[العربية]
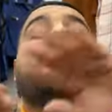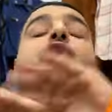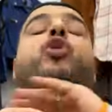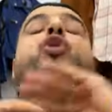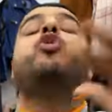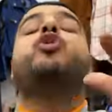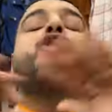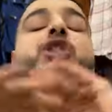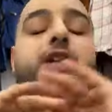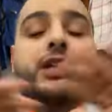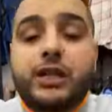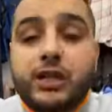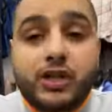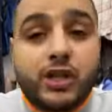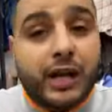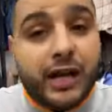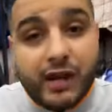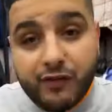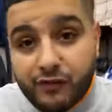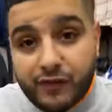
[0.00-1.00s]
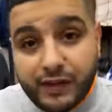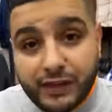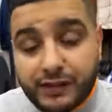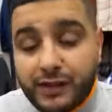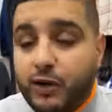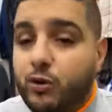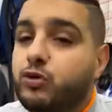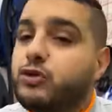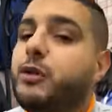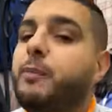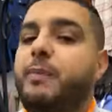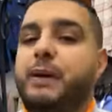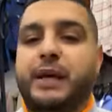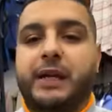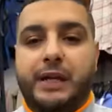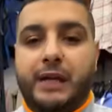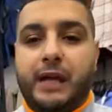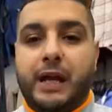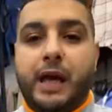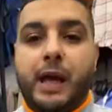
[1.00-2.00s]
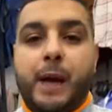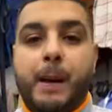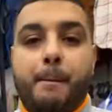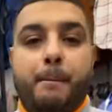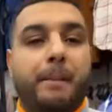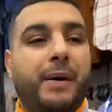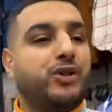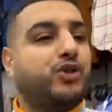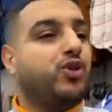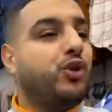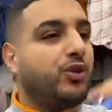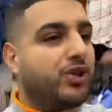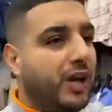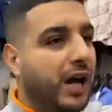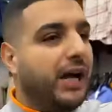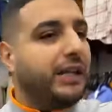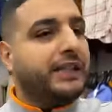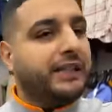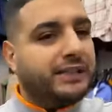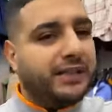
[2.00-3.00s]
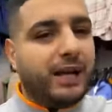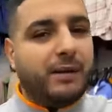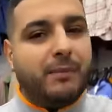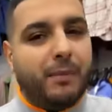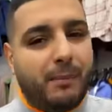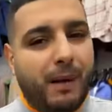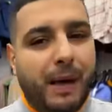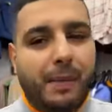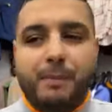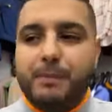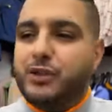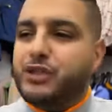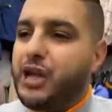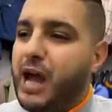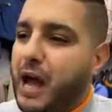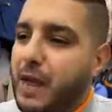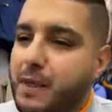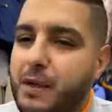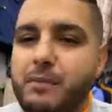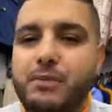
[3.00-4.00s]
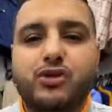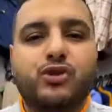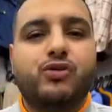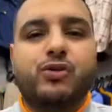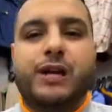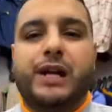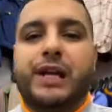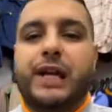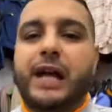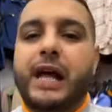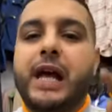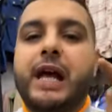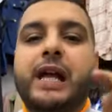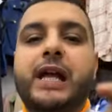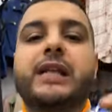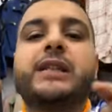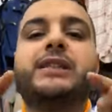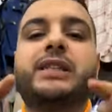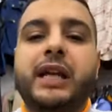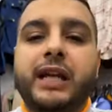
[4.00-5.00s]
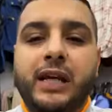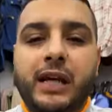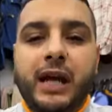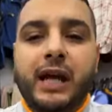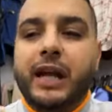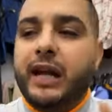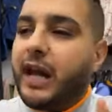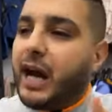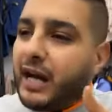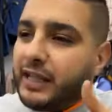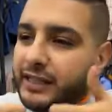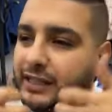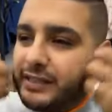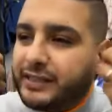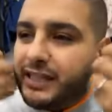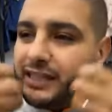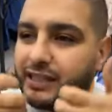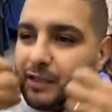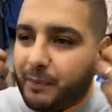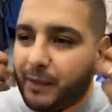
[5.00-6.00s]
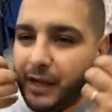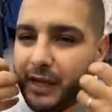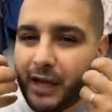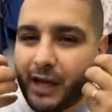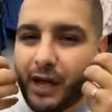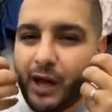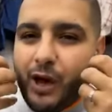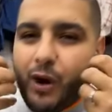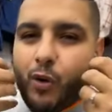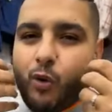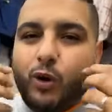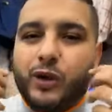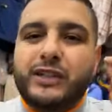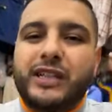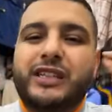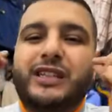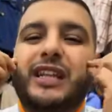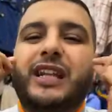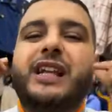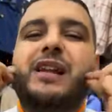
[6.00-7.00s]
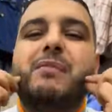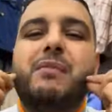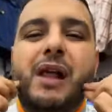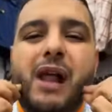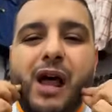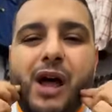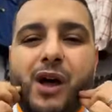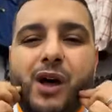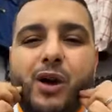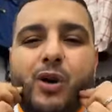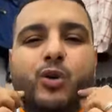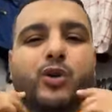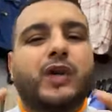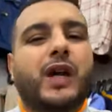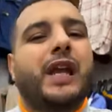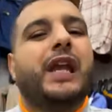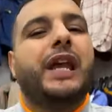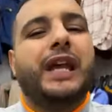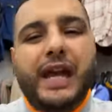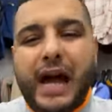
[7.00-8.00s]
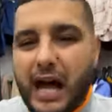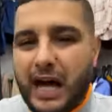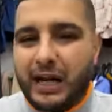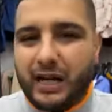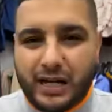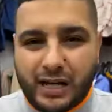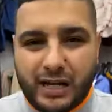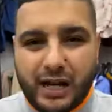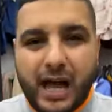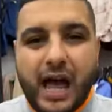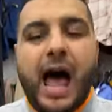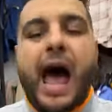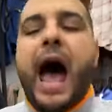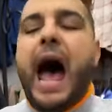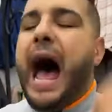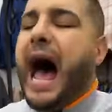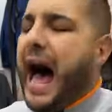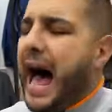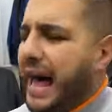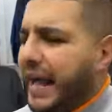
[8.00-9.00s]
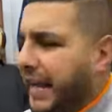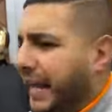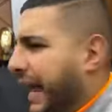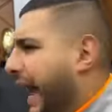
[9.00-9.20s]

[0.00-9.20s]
كلشي شي كاين في يدك وتبعيني باسكو شا غادي يصرى من بعد ماشي انا المسؤول عليه انت اللي غادي تندبي وغادي ديري الملح وتخليه يحرقك اري